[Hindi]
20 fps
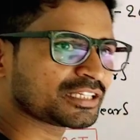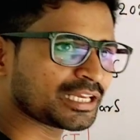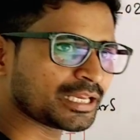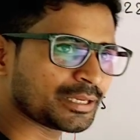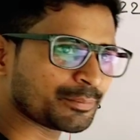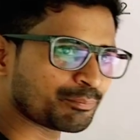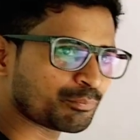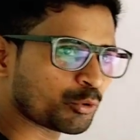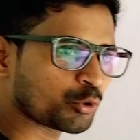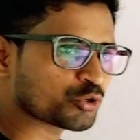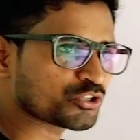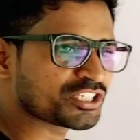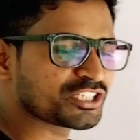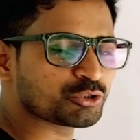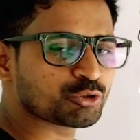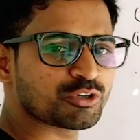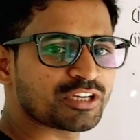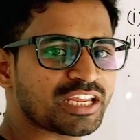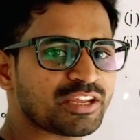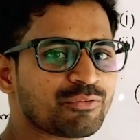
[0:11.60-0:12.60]
के पोस्ट
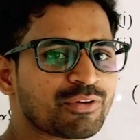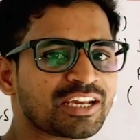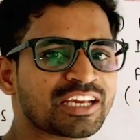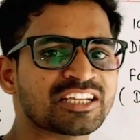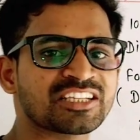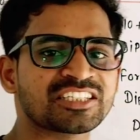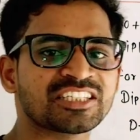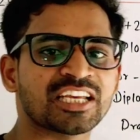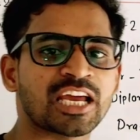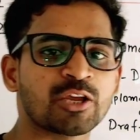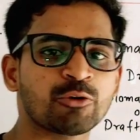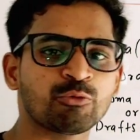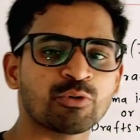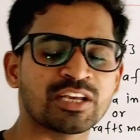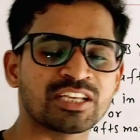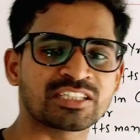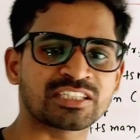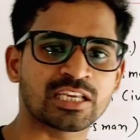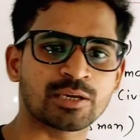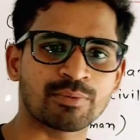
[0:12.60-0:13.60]
की जो नई वैकेंसी आई
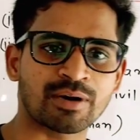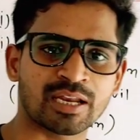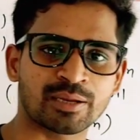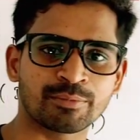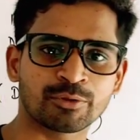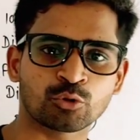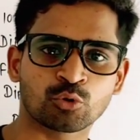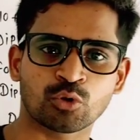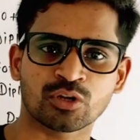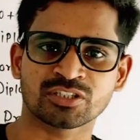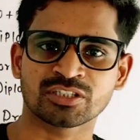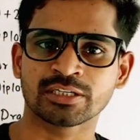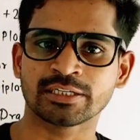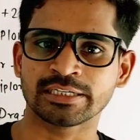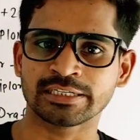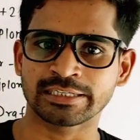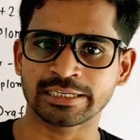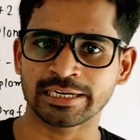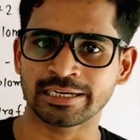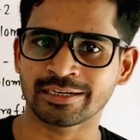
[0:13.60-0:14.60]
हुई है इसके बारे में थोड़ा सा
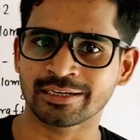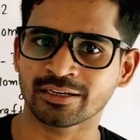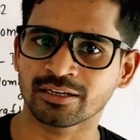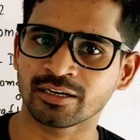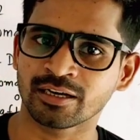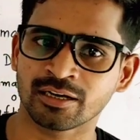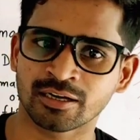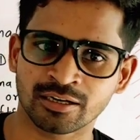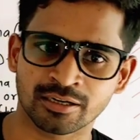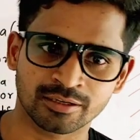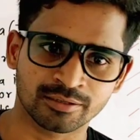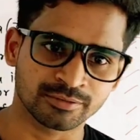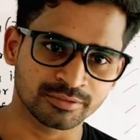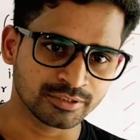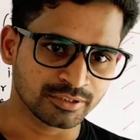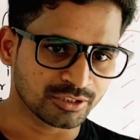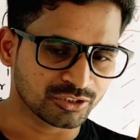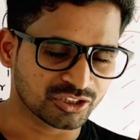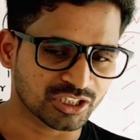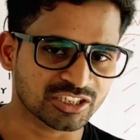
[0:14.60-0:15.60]
डिटेल
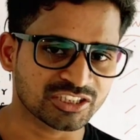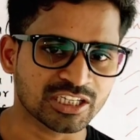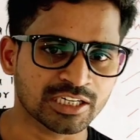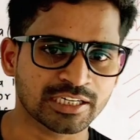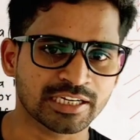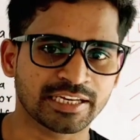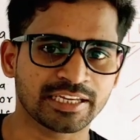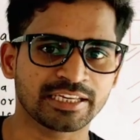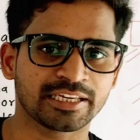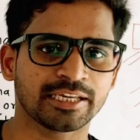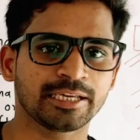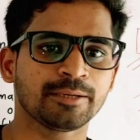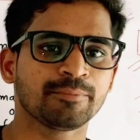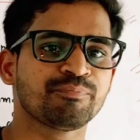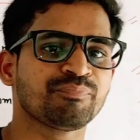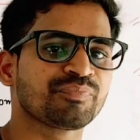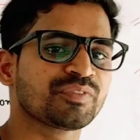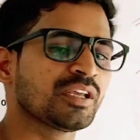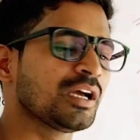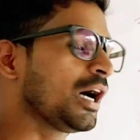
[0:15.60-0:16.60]
चर्चा करेंगे
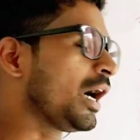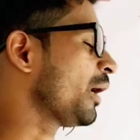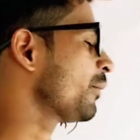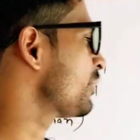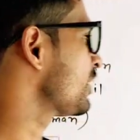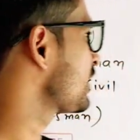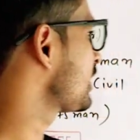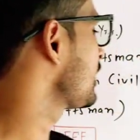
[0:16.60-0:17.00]
अब